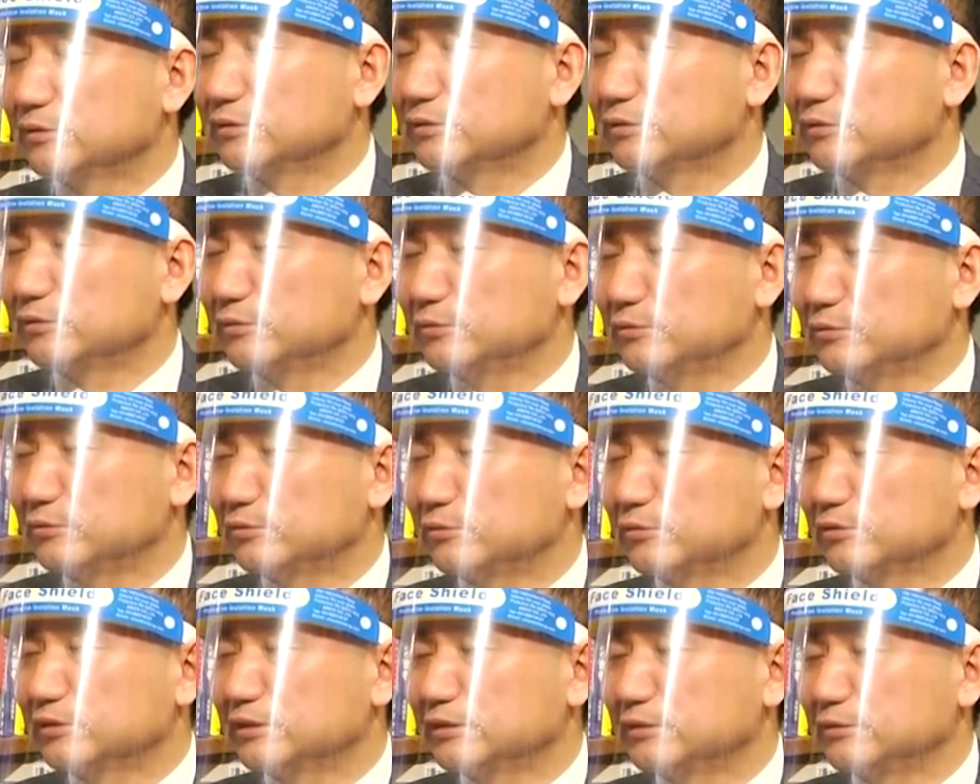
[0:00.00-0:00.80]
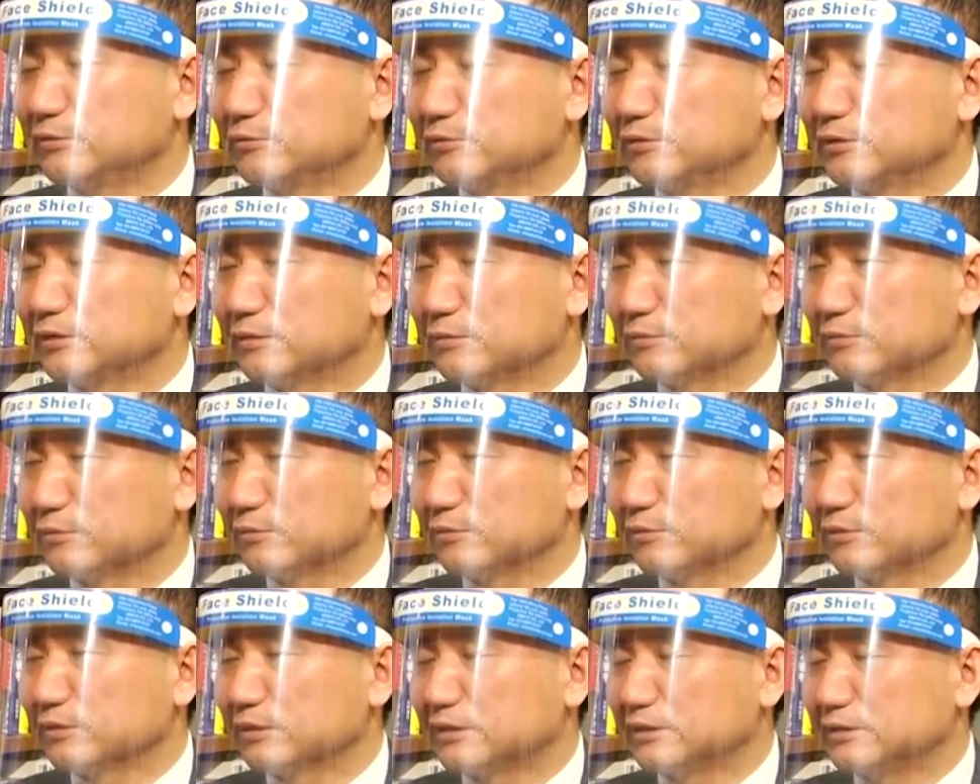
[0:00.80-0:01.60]
濃厚接触者
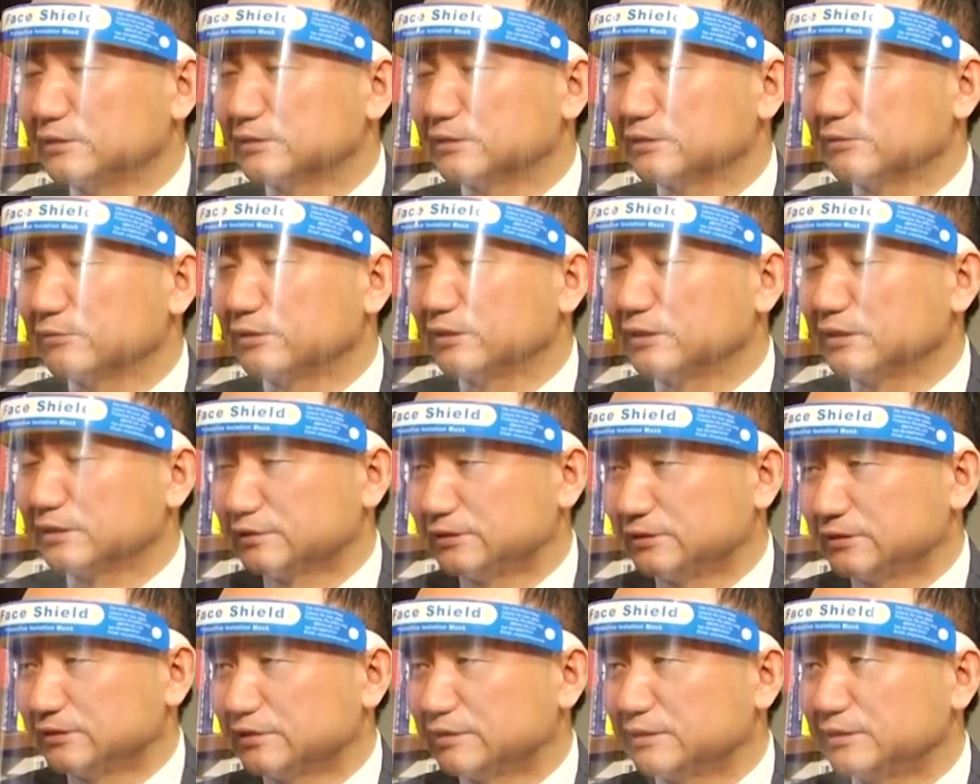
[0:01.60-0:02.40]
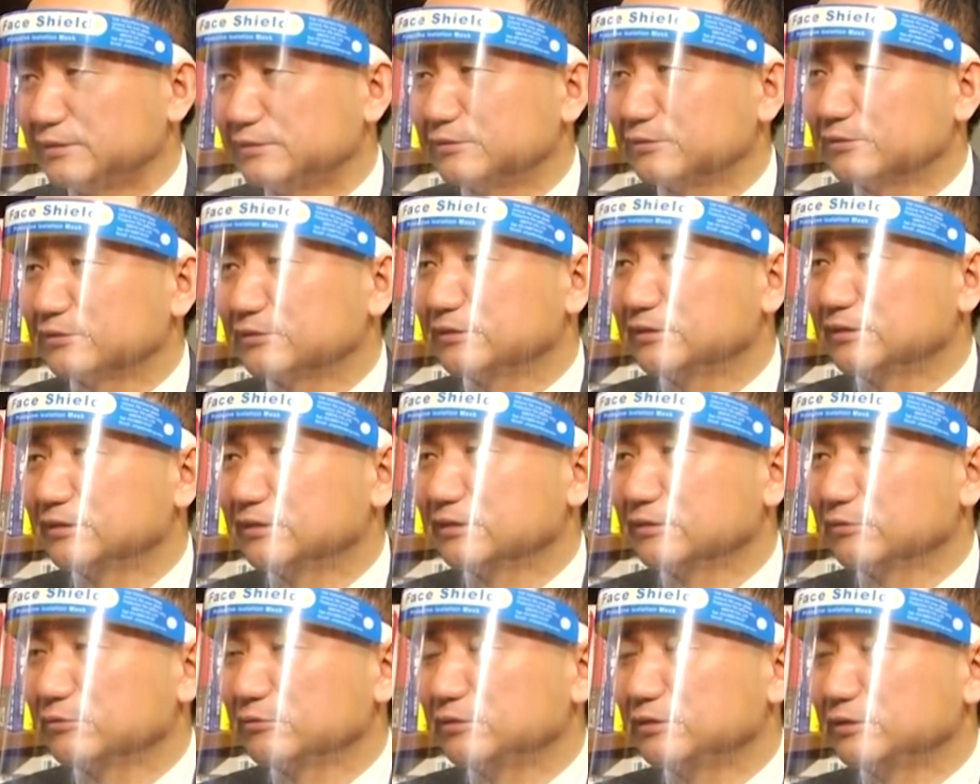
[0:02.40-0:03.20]
の検査を減らすっていうの
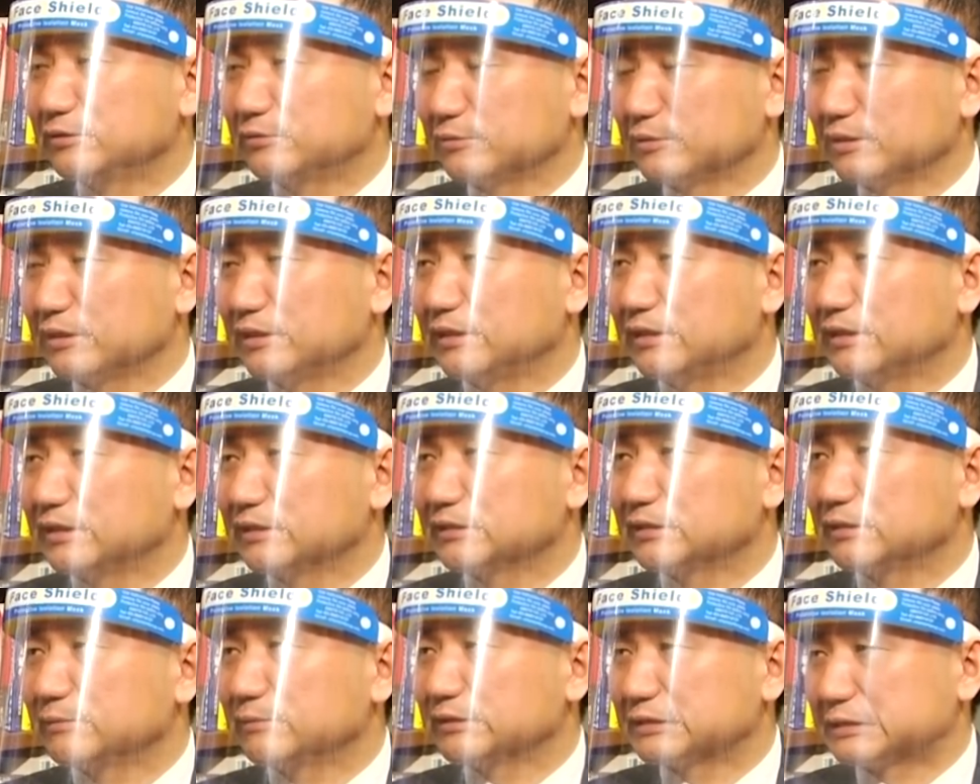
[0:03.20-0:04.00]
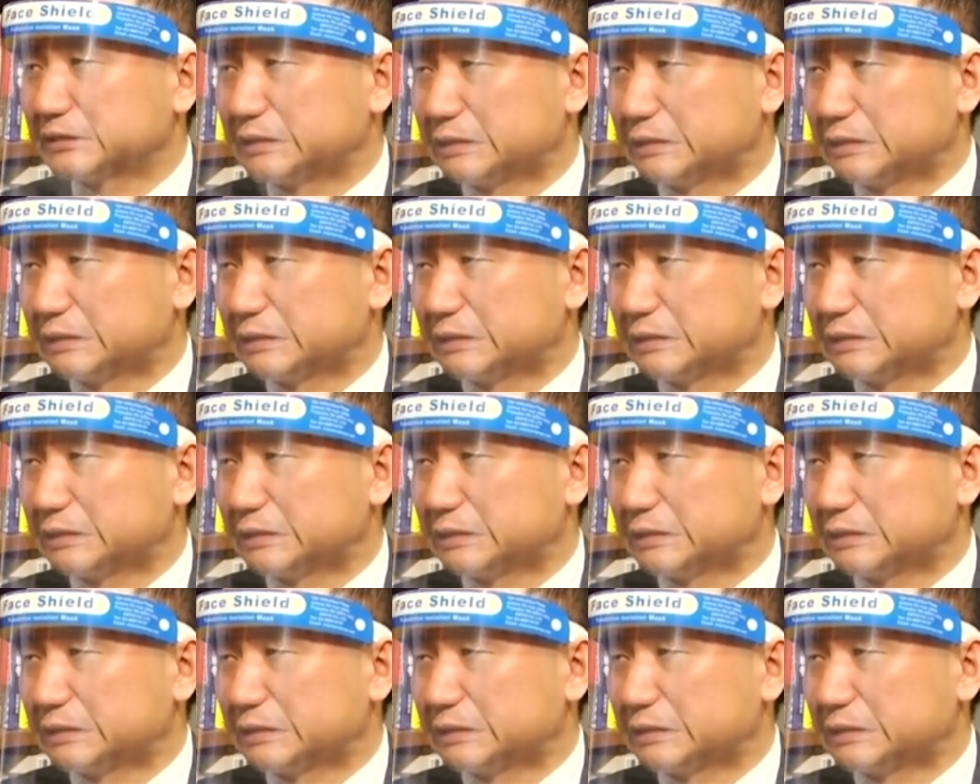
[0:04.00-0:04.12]
特に首都圏減らしてます